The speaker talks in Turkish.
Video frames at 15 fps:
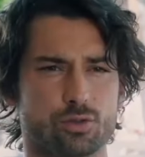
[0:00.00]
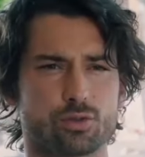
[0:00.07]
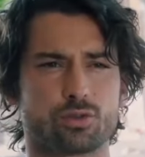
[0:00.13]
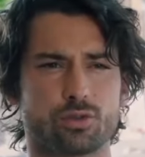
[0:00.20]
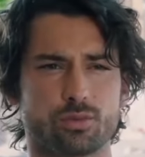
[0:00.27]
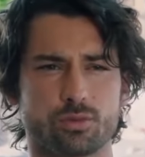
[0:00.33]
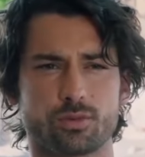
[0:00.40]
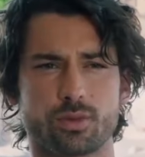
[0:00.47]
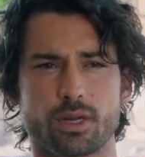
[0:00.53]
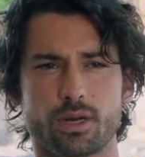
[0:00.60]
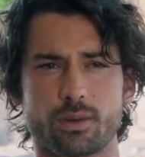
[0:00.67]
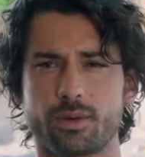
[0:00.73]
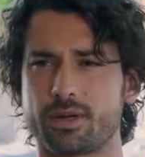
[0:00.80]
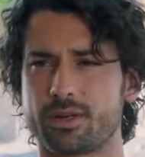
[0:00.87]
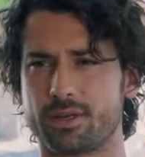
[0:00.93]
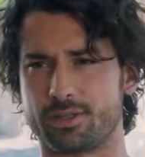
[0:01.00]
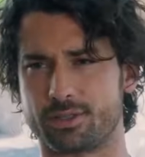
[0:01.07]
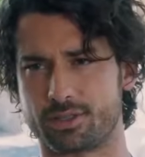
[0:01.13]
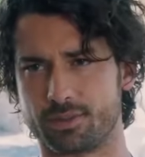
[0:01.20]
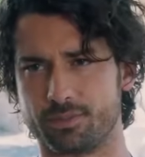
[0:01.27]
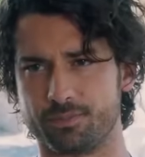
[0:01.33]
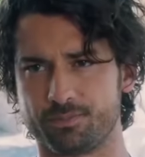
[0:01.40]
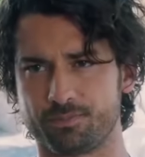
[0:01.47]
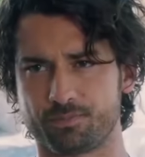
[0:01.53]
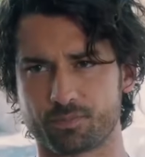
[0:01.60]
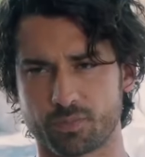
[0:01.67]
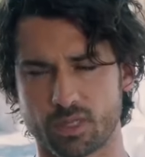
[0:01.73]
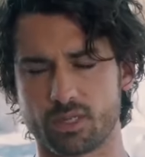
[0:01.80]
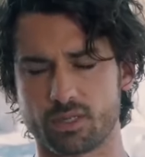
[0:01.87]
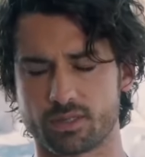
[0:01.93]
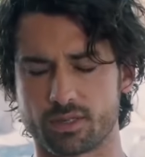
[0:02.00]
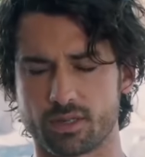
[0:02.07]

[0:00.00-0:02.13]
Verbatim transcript: çocukluğumuz beraber geçti. İyi